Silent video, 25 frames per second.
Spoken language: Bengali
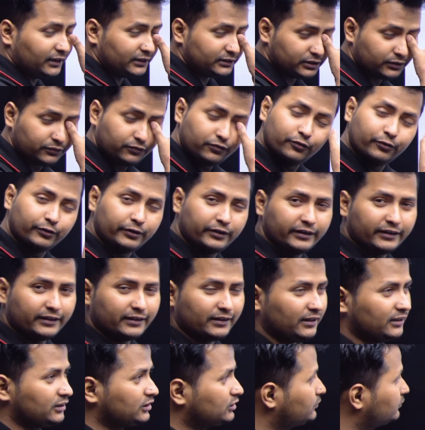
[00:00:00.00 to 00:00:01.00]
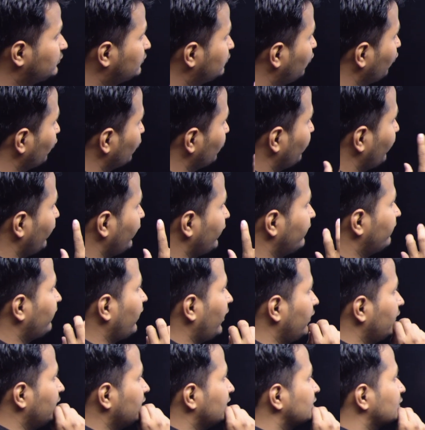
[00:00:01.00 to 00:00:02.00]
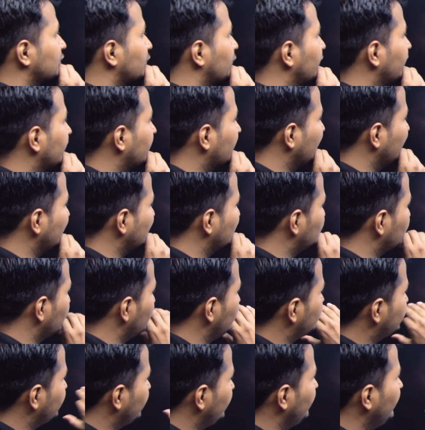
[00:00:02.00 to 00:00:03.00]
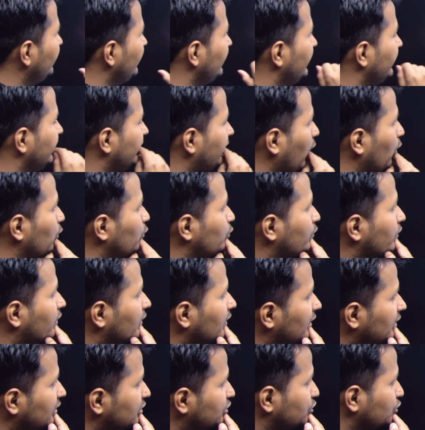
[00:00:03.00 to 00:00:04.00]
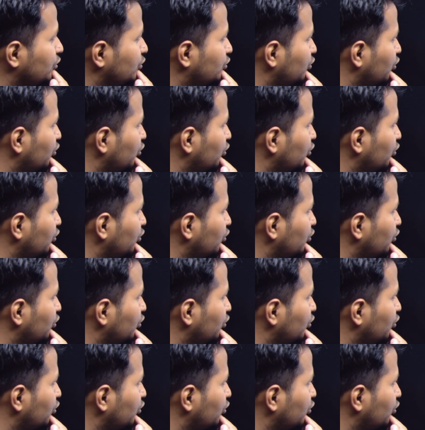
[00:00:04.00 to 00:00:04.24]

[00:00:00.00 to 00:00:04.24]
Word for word: দেওয়া আছে ফোর ডে ক্লাস ফোর পয়েন্ট ফাইভ আওয়ার্স করে ক্লাস চলছে ডাউট ক্লাসও